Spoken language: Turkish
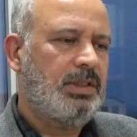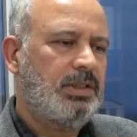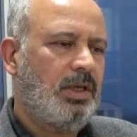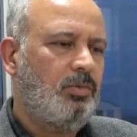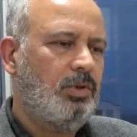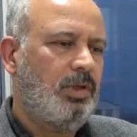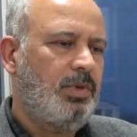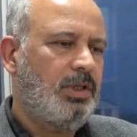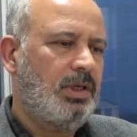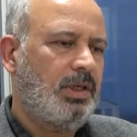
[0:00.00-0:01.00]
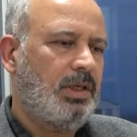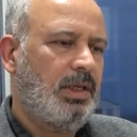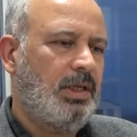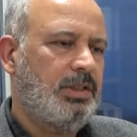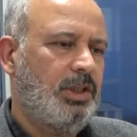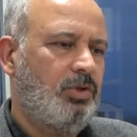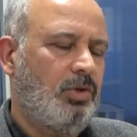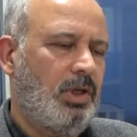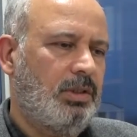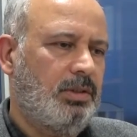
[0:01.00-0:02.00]
İstanbul'da meydana gelecek
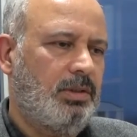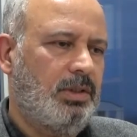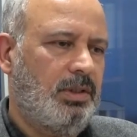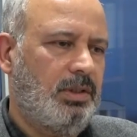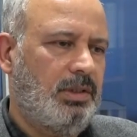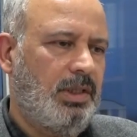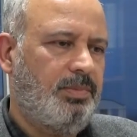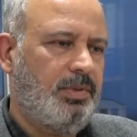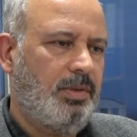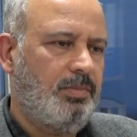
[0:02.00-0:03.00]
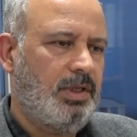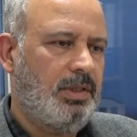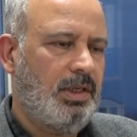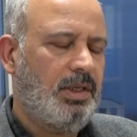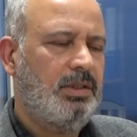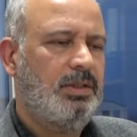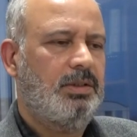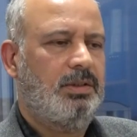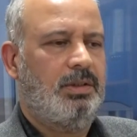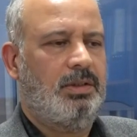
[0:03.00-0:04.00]
olan e, depremde de
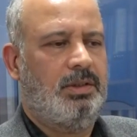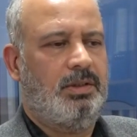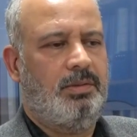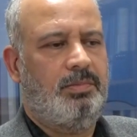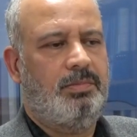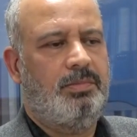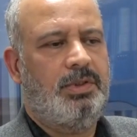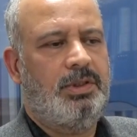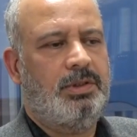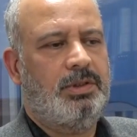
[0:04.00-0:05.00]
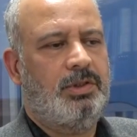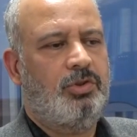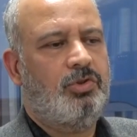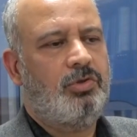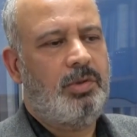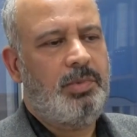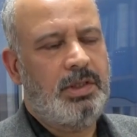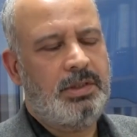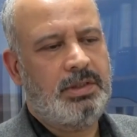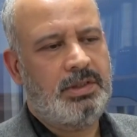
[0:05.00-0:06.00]
e, bir tsunami
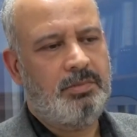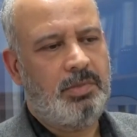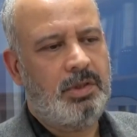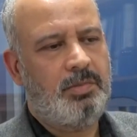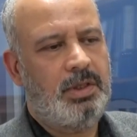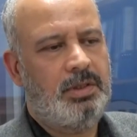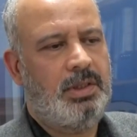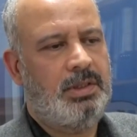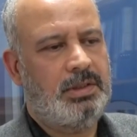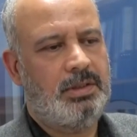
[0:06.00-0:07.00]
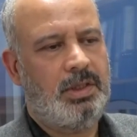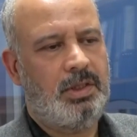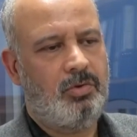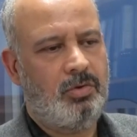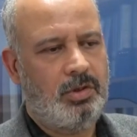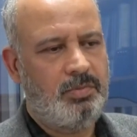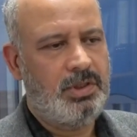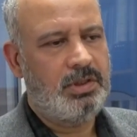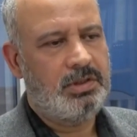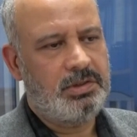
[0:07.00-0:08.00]
etkisi Marmara Denizi'nden
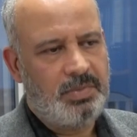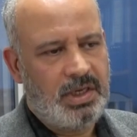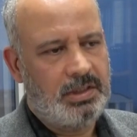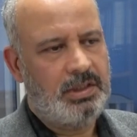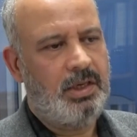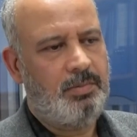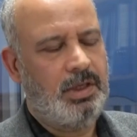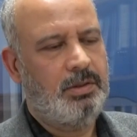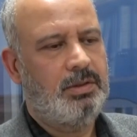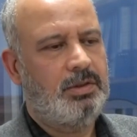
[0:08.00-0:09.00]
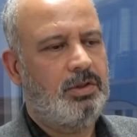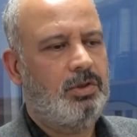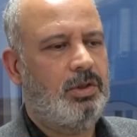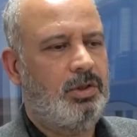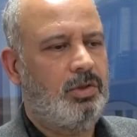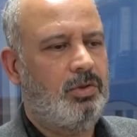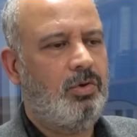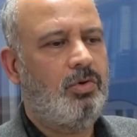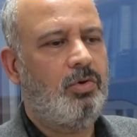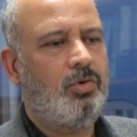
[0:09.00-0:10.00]
olabilir belki ama ee,
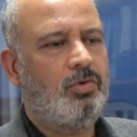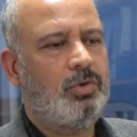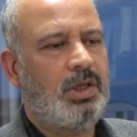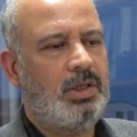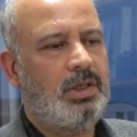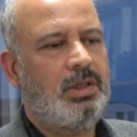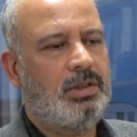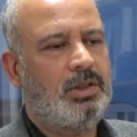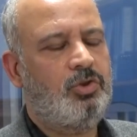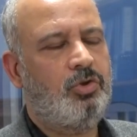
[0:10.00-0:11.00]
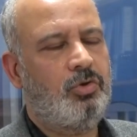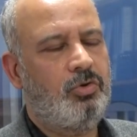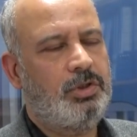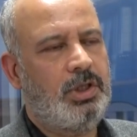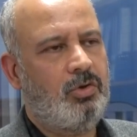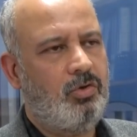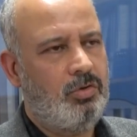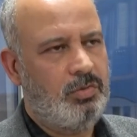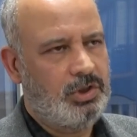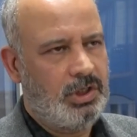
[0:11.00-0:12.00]
o, o dalgalar da çok yüksek
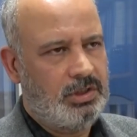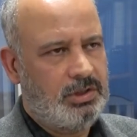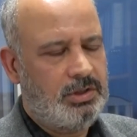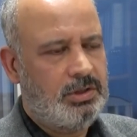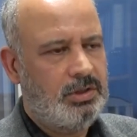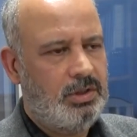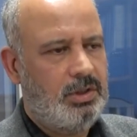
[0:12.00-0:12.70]
olmayacaktır.